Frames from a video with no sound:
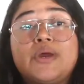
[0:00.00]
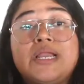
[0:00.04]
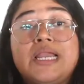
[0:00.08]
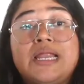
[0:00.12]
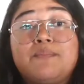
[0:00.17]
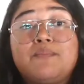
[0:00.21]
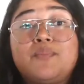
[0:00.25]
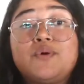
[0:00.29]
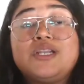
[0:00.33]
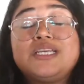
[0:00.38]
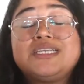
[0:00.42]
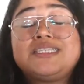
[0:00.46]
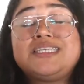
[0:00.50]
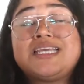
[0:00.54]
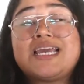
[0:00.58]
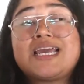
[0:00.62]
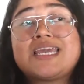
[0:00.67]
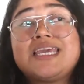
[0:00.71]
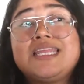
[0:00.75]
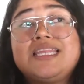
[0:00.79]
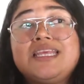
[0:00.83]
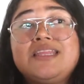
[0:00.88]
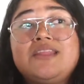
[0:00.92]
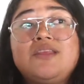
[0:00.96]
Pues la policía
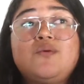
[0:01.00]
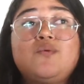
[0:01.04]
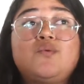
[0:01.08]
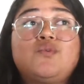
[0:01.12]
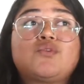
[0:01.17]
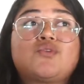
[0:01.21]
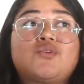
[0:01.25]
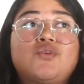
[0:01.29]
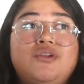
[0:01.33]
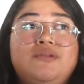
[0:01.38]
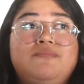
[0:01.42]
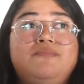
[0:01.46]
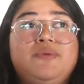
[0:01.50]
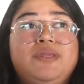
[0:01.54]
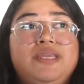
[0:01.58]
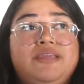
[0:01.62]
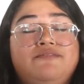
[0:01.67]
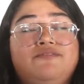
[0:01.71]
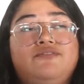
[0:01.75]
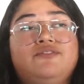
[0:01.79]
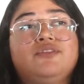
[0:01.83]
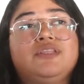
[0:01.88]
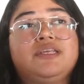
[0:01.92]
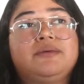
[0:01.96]
aquí tiene un rol
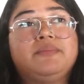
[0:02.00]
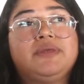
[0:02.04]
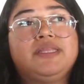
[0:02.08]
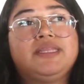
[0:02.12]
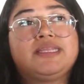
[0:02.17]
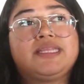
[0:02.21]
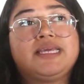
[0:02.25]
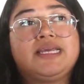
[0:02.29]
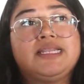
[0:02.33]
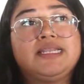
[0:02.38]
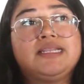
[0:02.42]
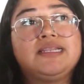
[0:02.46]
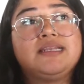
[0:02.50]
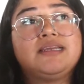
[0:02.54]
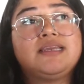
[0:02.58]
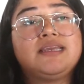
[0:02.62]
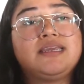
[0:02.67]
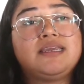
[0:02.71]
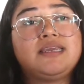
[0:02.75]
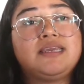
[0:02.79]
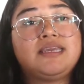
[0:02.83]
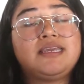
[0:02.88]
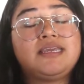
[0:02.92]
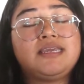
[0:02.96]
bien fundamental.
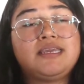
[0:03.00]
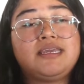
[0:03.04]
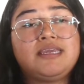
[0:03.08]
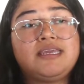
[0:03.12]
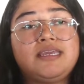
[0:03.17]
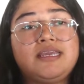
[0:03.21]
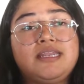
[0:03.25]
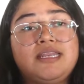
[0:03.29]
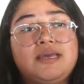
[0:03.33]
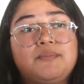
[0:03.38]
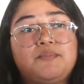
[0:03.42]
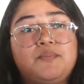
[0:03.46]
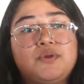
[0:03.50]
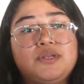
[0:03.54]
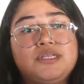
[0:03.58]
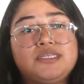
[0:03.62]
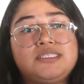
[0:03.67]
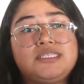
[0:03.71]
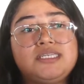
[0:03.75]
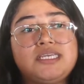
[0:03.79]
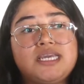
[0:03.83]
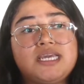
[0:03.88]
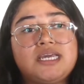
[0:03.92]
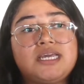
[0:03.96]
Eh, la
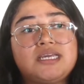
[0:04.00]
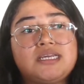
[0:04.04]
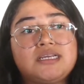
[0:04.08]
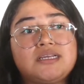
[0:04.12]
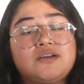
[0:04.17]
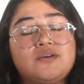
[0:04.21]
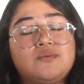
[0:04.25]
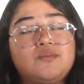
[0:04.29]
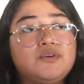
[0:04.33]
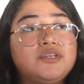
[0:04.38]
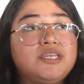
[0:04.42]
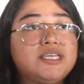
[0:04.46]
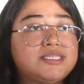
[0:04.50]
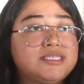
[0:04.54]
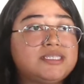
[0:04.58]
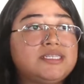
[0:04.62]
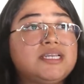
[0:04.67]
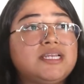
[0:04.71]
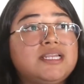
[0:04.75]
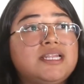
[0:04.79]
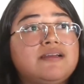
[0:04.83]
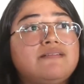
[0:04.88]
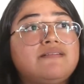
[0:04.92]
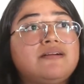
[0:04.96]
policía, como ya
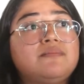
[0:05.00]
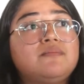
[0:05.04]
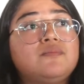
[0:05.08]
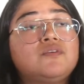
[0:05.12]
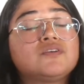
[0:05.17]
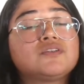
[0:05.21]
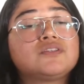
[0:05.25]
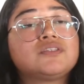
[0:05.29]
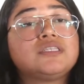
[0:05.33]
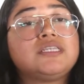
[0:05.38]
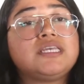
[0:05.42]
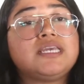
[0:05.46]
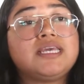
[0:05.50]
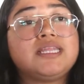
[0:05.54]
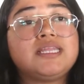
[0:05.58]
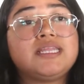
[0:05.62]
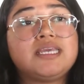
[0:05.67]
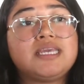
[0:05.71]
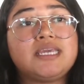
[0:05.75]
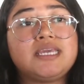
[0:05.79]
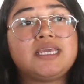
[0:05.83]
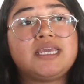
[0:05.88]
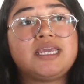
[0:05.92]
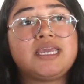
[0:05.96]
señalábamos,
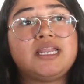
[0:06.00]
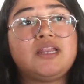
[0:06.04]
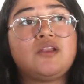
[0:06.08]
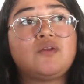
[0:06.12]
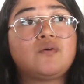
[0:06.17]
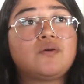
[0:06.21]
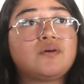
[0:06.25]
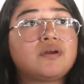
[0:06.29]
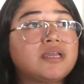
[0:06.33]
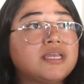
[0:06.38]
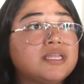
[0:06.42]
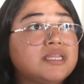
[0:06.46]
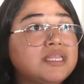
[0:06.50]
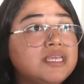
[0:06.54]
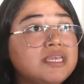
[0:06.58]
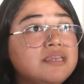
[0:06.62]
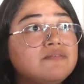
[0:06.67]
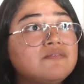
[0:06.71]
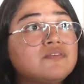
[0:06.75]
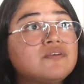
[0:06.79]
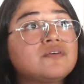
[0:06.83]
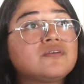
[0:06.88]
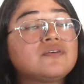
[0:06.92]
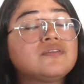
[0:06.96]
tiene el
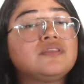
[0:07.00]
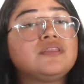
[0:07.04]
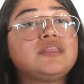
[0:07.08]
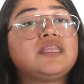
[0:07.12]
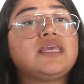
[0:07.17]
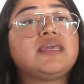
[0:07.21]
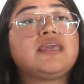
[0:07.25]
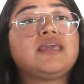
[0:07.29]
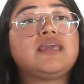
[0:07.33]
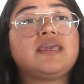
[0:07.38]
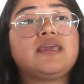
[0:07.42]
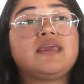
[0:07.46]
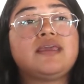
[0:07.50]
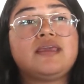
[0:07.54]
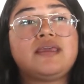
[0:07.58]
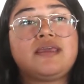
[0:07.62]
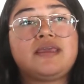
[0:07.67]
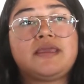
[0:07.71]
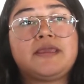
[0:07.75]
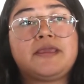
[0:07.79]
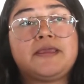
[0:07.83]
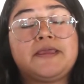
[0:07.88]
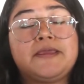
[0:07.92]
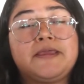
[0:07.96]
objetivo de
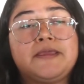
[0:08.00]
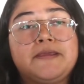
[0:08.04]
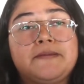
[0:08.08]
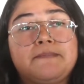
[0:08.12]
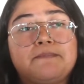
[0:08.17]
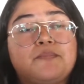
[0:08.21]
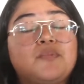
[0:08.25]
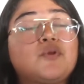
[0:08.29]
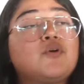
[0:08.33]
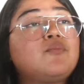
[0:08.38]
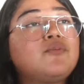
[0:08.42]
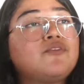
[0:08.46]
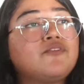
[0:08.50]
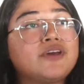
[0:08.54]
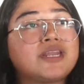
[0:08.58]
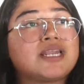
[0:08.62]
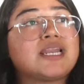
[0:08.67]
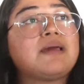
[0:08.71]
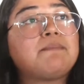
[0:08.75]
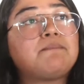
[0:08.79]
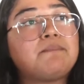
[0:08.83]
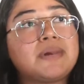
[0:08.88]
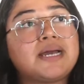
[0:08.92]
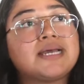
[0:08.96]
eh,
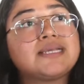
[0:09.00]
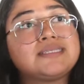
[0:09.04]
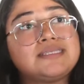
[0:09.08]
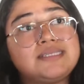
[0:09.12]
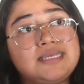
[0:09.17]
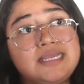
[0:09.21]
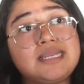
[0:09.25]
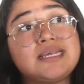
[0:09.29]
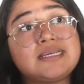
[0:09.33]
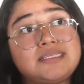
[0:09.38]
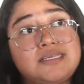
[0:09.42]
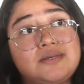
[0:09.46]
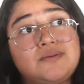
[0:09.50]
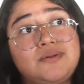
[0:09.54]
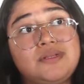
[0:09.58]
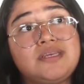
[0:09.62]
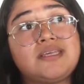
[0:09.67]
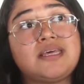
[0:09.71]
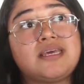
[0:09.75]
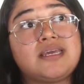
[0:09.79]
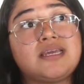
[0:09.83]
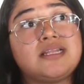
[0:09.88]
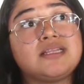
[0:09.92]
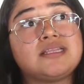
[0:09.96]
promover la paz y la
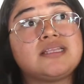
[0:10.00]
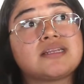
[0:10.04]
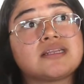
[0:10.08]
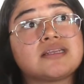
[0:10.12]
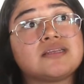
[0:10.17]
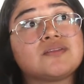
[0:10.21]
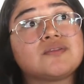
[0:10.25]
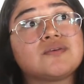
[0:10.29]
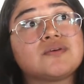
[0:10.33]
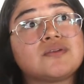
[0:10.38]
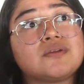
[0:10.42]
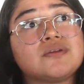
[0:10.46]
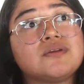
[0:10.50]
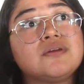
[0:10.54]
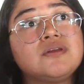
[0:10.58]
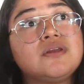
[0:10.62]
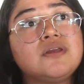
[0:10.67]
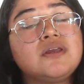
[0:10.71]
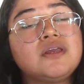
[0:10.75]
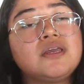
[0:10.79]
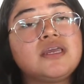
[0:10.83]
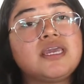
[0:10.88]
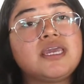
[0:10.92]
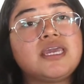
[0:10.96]
seguridad en el territorio.
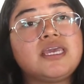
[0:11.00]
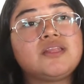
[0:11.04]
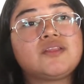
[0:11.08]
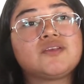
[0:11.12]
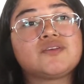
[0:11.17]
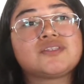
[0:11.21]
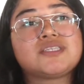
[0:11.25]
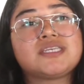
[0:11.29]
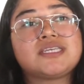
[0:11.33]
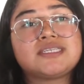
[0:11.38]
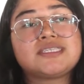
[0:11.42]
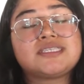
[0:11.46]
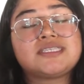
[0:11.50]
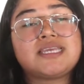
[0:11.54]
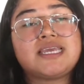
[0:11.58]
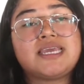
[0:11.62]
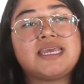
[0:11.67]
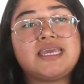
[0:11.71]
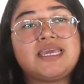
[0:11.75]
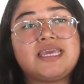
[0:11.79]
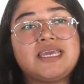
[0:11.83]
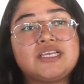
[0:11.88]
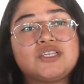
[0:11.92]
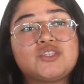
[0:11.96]
Entonces,
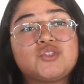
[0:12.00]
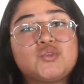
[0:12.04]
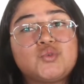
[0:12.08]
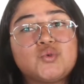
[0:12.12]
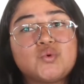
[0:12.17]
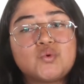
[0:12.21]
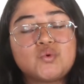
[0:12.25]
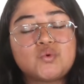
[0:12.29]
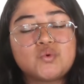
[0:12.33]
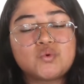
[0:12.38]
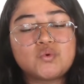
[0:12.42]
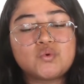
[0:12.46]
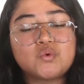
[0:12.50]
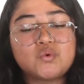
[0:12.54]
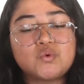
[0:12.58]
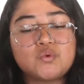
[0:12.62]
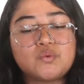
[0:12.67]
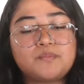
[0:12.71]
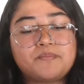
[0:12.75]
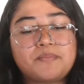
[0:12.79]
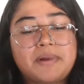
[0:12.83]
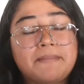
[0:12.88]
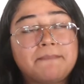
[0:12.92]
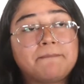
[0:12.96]

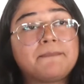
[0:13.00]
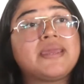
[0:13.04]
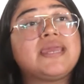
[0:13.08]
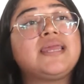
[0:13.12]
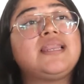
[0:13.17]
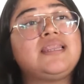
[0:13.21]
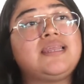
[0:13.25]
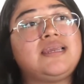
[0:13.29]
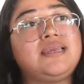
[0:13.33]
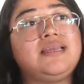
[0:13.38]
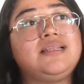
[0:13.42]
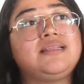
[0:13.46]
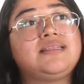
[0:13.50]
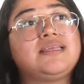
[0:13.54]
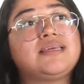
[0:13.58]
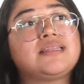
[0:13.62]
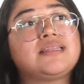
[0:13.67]
su papel en el